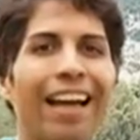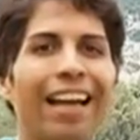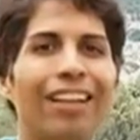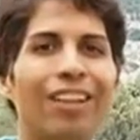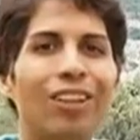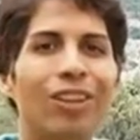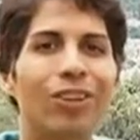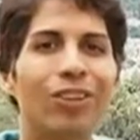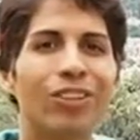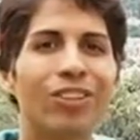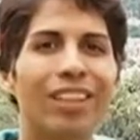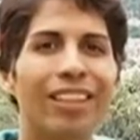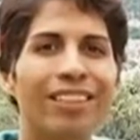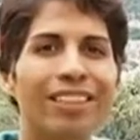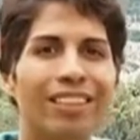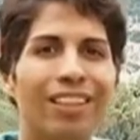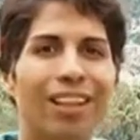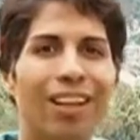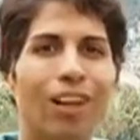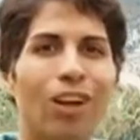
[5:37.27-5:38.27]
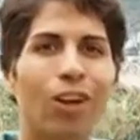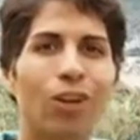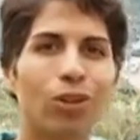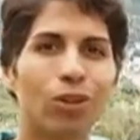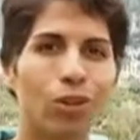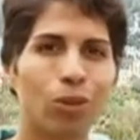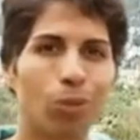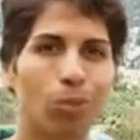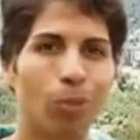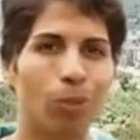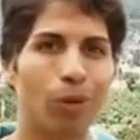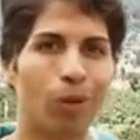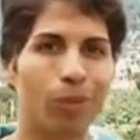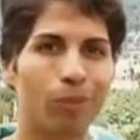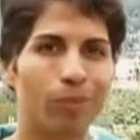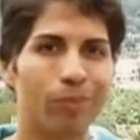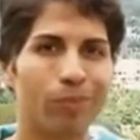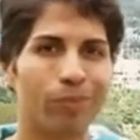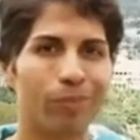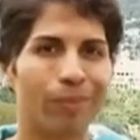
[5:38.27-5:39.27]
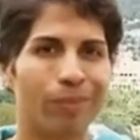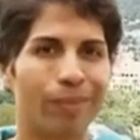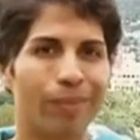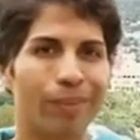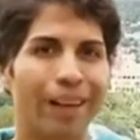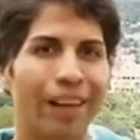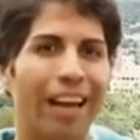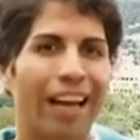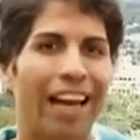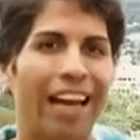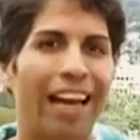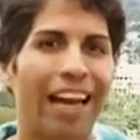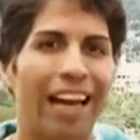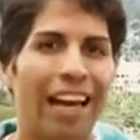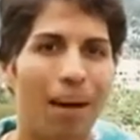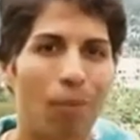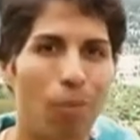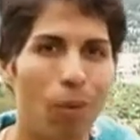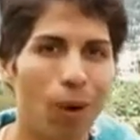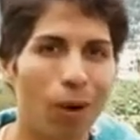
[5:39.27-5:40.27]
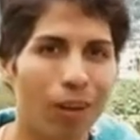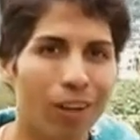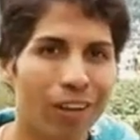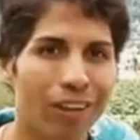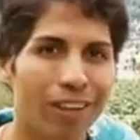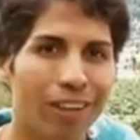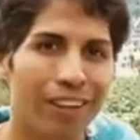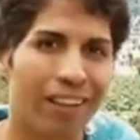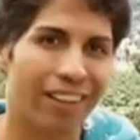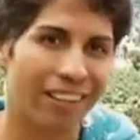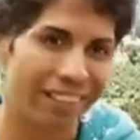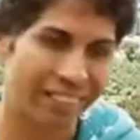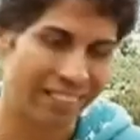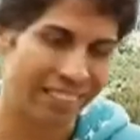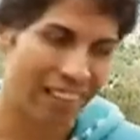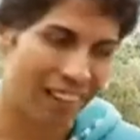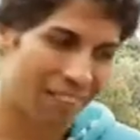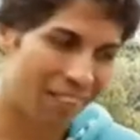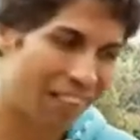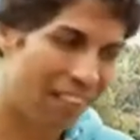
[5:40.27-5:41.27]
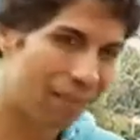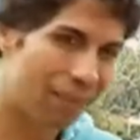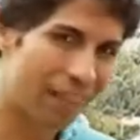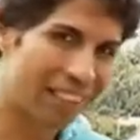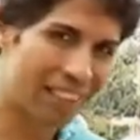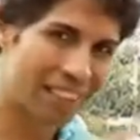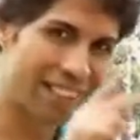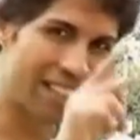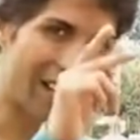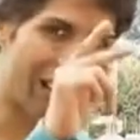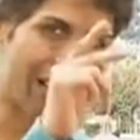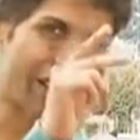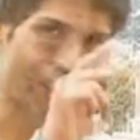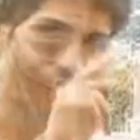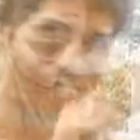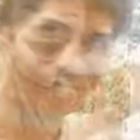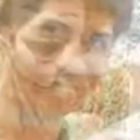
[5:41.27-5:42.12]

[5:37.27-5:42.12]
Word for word: Entonces lo supo. El amor se había marchado.